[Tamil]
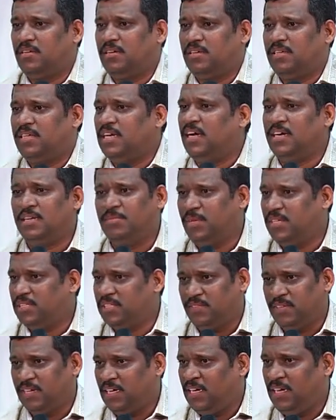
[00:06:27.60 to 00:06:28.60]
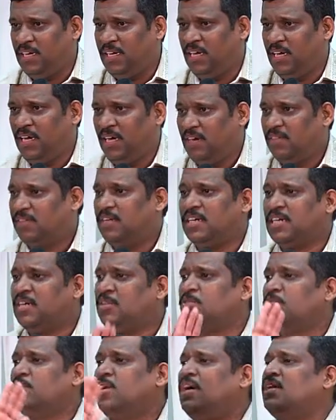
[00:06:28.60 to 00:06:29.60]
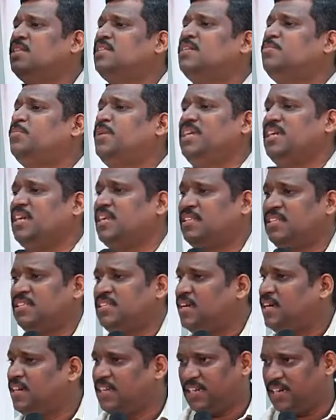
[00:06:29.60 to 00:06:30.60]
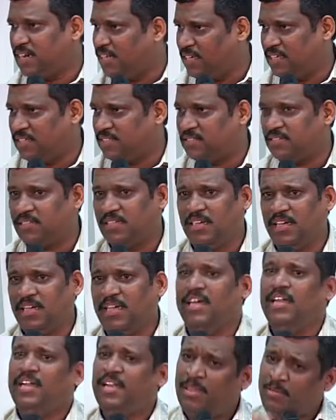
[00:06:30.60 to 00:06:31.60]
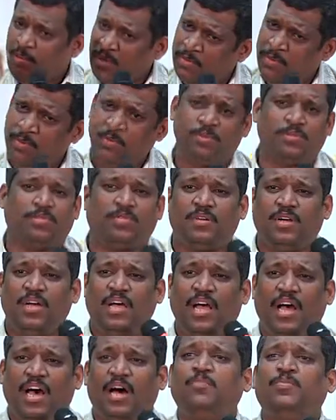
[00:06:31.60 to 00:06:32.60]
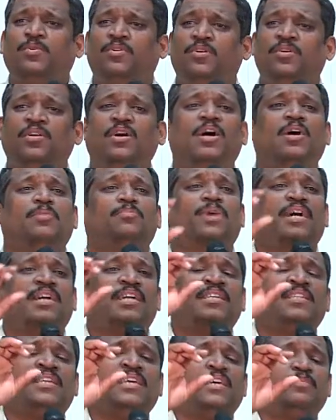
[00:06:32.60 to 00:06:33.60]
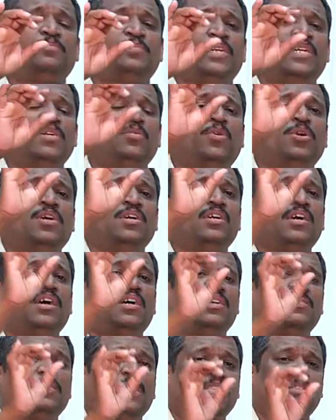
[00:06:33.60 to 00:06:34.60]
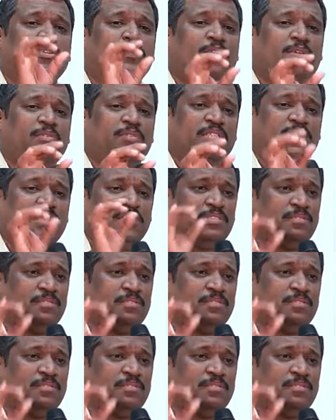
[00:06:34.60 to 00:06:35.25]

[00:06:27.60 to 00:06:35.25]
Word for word: ஞானமே தவிர வரக்கூடாது அப்படிங்கிறது ஞானம் கிடையாது எல்லாமே வரும் அப்போது மனதை எப்படி ஒழுங்காக வைத்துக்கொள்வது